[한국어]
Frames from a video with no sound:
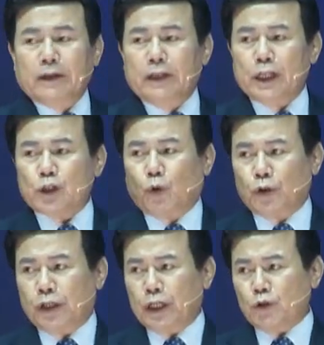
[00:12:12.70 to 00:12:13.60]
이
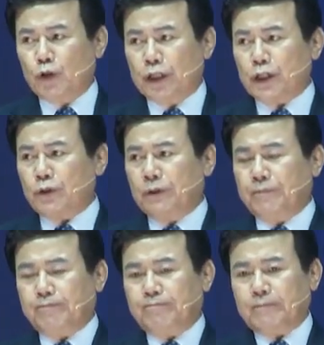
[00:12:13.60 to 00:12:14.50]
소녀에게 주님께서
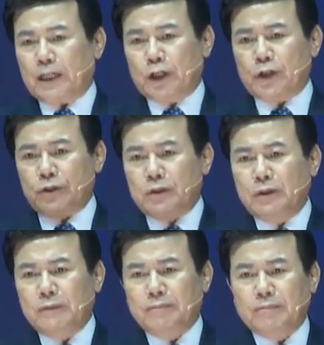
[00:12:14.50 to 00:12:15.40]

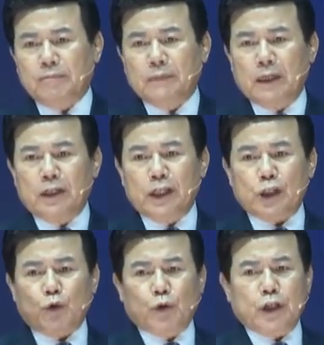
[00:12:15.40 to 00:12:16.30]
가셔서 이
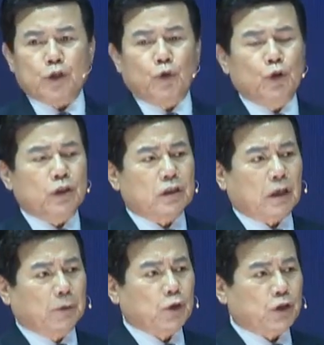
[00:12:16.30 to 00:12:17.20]
소녀의 손을
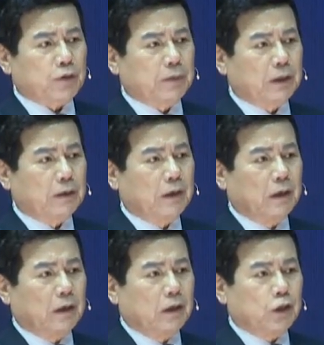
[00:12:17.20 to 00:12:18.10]
잡으셨습니다.
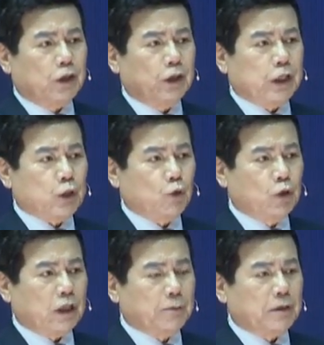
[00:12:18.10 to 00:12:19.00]
시체의
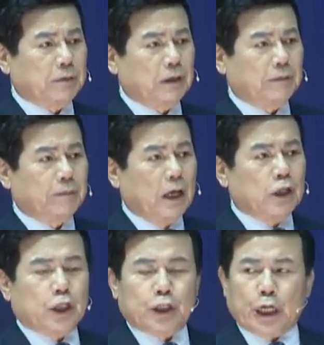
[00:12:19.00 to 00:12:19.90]
손을 잡습니다.
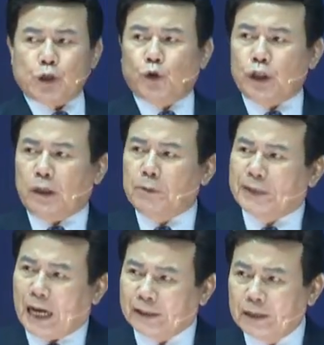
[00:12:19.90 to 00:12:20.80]
시체의 손을
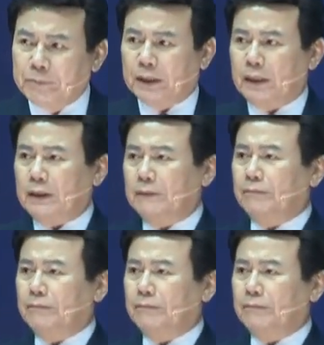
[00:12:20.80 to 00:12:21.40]
잡으면 안 됩니다.